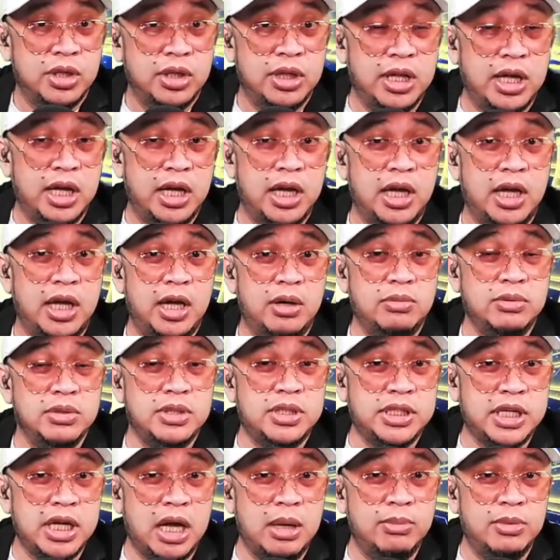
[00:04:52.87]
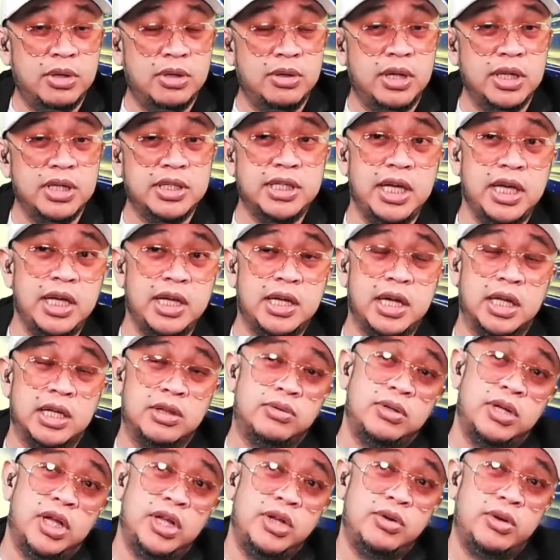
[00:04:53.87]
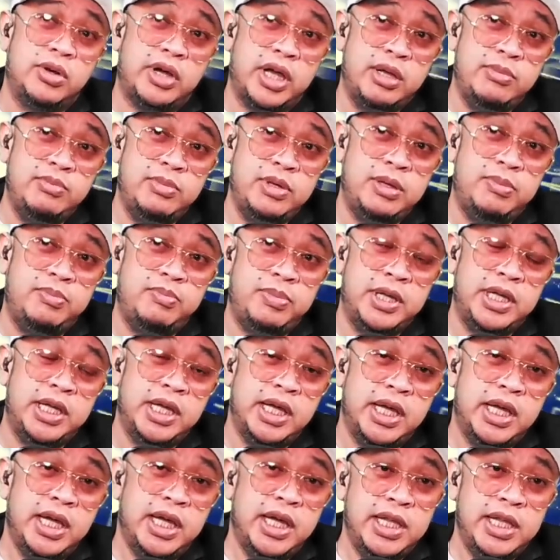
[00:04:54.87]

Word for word: na would somehow, kasi katulad ng KBP,